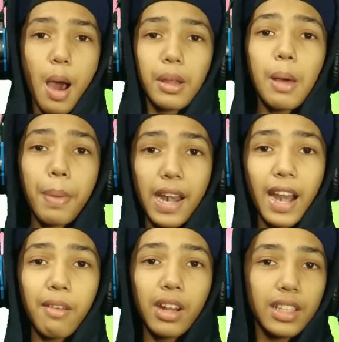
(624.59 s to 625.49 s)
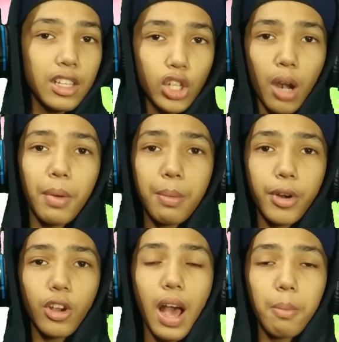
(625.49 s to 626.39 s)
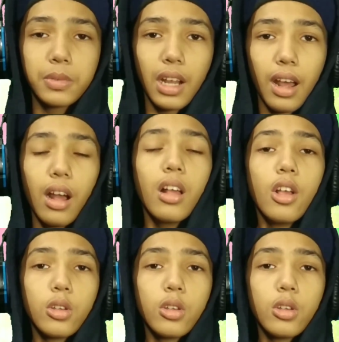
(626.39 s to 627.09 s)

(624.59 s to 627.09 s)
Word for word: அவதான் பென் டிரைவ்ல இருந்து இன்ஸ்டால் பண்ண முடியும் ஆப்ஸ் எல்லாம்